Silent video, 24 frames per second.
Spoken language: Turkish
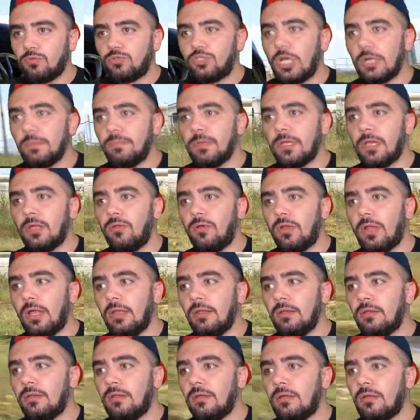Uçak mı geliyor
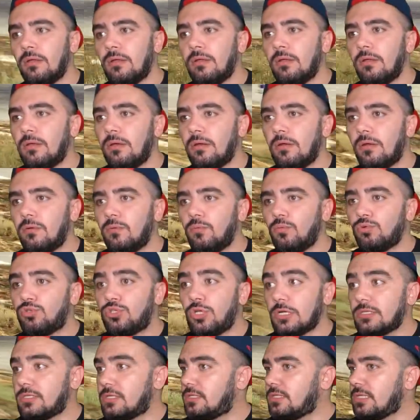lan?
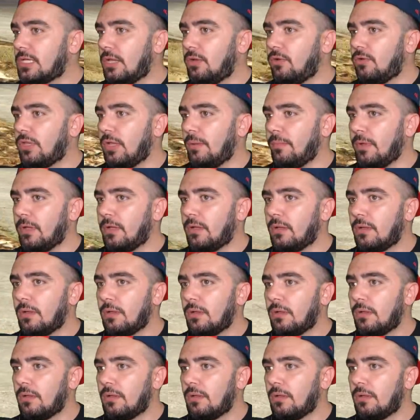Uçak sesi geliyor değil mi?